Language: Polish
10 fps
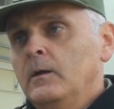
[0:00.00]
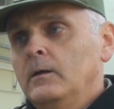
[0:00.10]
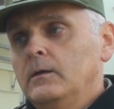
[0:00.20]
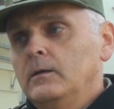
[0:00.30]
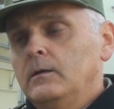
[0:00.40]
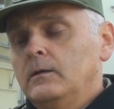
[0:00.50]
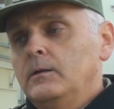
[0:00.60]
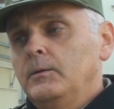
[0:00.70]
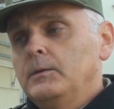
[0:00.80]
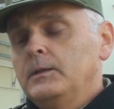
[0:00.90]

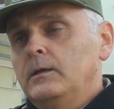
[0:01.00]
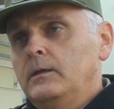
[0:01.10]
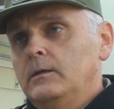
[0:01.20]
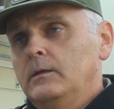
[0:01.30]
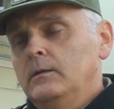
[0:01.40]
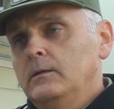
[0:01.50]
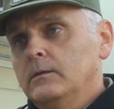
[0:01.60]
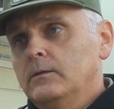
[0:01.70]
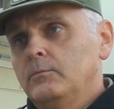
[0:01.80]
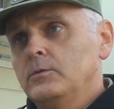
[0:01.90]
e, daje
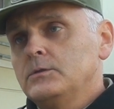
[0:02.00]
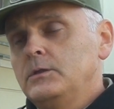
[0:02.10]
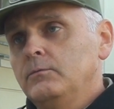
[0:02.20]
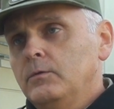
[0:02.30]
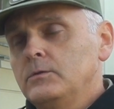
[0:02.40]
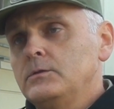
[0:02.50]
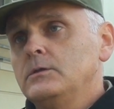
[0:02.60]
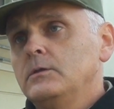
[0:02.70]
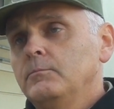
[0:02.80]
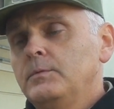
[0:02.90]
to
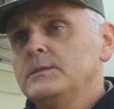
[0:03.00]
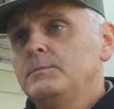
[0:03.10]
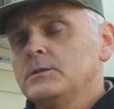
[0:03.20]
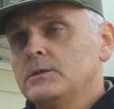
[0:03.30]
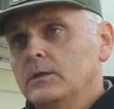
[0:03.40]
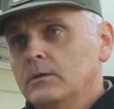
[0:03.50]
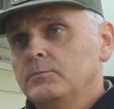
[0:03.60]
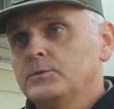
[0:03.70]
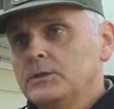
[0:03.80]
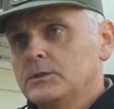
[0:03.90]
możliwość
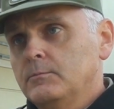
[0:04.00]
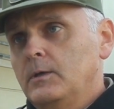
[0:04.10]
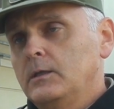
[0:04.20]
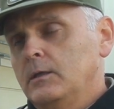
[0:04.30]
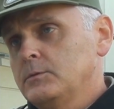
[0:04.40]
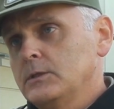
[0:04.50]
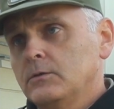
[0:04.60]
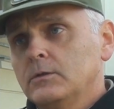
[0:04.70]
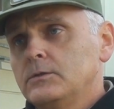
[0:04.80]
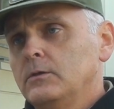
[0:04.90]
bezpiecznego przetrzymania przez
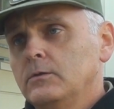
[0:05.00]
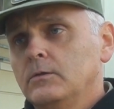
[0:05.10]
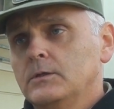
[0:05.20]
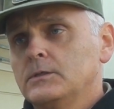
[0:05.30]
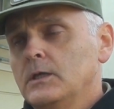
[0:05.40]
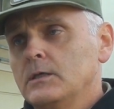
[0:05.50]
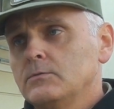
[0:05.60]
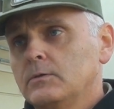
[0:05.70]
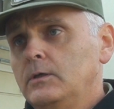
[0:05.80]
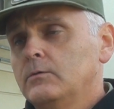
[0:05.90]
określony okres
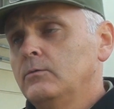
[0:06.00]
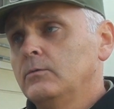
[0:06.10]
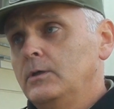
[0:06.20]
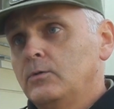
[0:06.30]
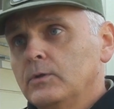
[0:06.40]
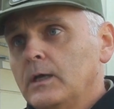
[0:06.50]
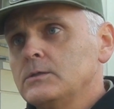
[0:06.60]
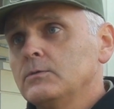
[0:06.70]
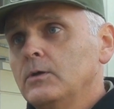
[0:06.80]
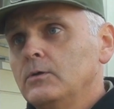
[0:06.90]
czasu, kilku,
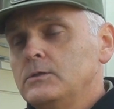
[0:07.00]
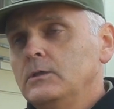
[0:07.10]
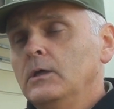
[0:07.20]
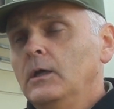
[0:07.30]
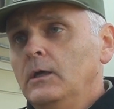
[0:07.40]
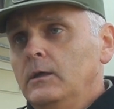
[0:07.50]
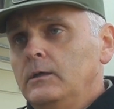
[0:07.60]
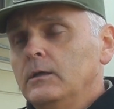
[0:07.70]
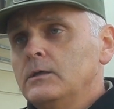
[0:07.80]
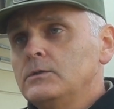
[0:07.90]
kilkunastu godzin,
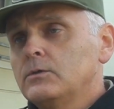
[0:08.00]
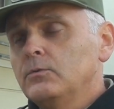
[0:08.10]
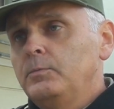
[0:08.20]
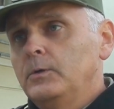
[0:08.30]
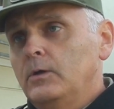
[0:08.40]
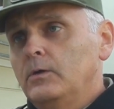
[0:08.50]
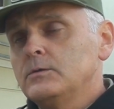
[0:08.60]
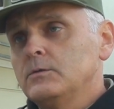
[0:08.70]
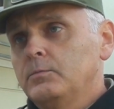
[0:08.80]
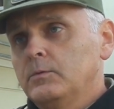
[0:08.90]
jakiejś grupy
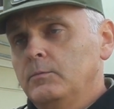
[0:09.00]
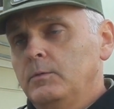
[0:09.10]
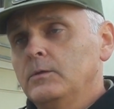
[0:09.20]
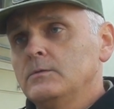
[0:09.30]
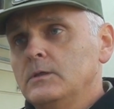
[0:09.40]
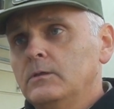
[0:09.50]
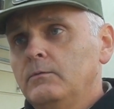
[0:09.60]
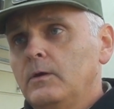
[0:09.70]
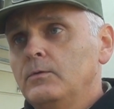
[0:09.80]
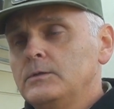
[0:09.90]
osób, które będą
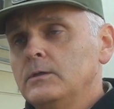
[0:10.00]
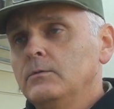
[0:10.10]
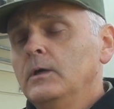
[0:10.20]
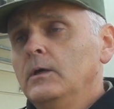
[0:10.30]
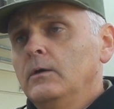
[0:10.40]
znajdowały się